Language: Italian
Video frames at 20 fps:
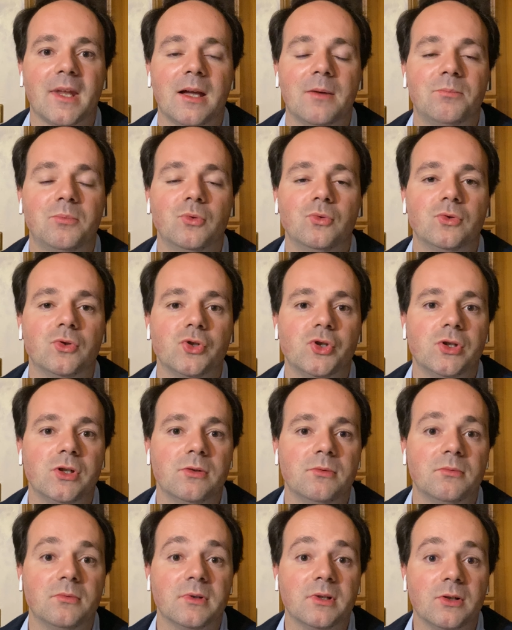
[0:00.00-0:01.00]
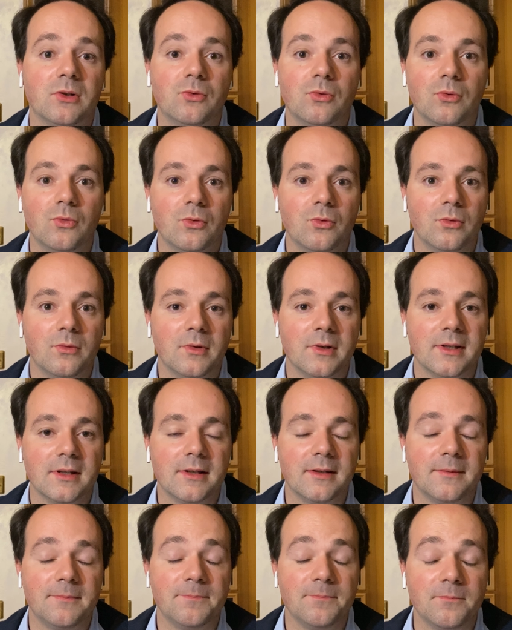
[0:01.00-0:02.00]
appunto
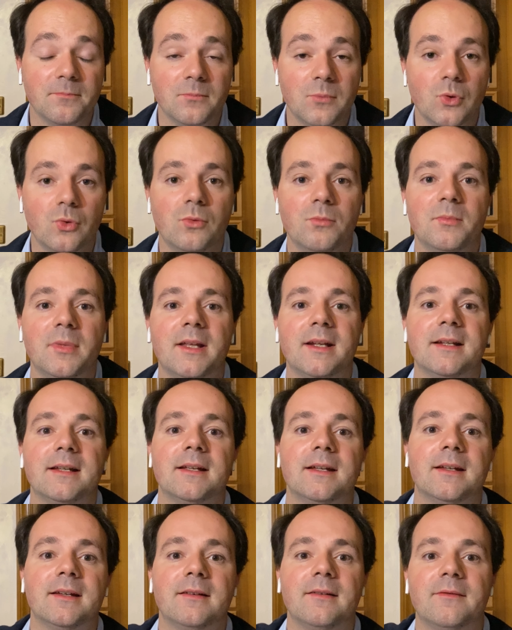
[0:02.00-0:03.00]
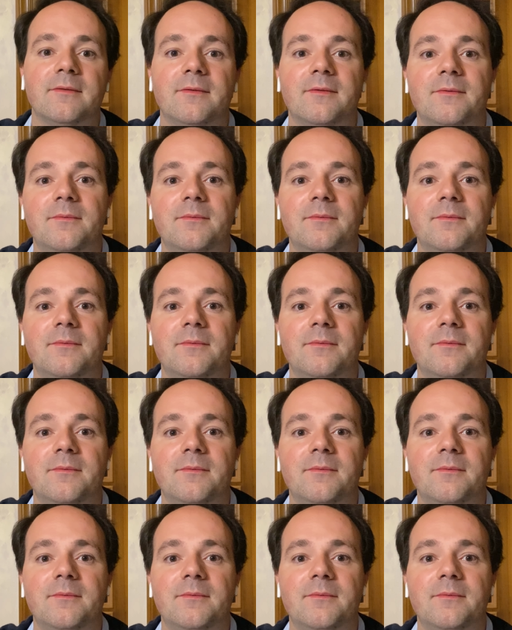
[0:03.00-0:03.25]
ehm, Bloomberg